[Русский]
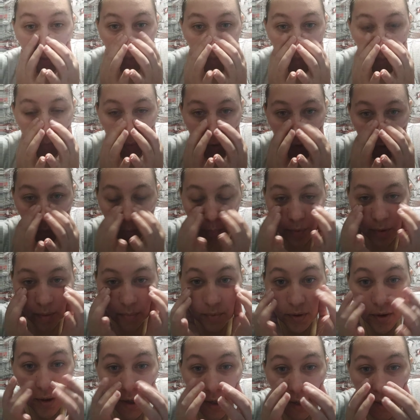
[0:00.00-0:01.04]
Мы потом
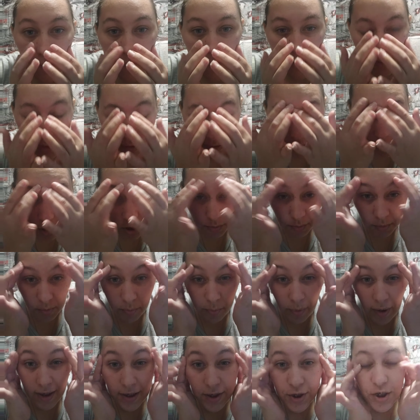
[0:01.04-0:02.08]
пробегаемся нашими
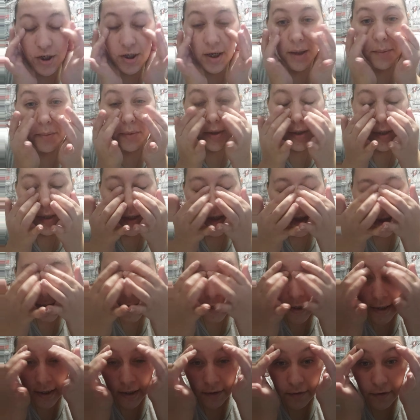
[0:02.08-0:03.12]
пальчиками, и
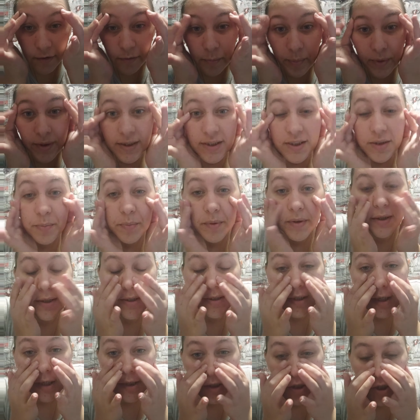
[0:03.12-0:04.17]
этого, в принципе,
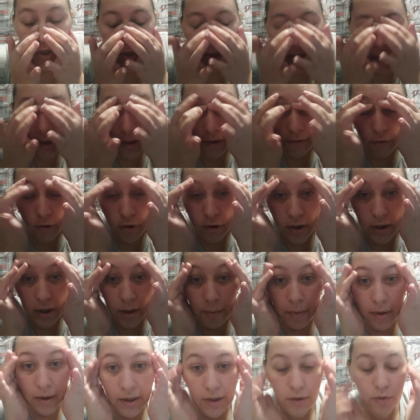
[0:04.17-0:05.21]
достаточно. Того
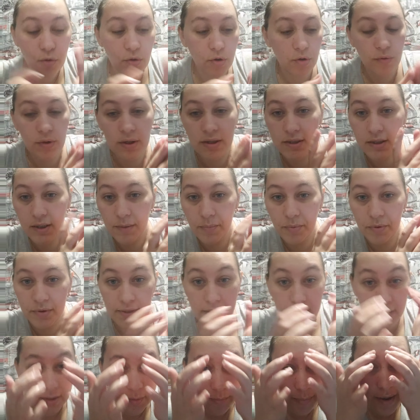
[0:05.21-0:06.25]
крема, который у нас
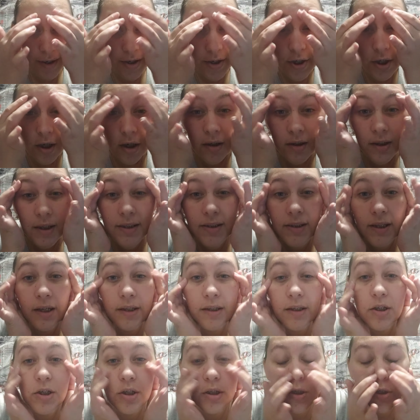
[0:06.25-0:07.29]
скопился на пальчиках,
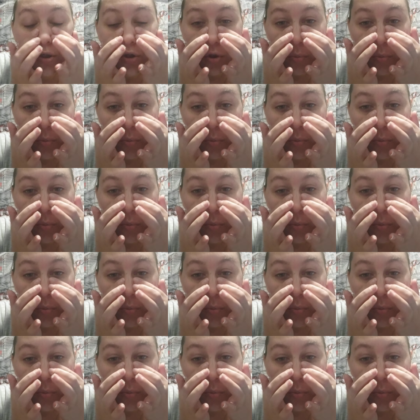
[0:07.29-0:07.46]
достаточно,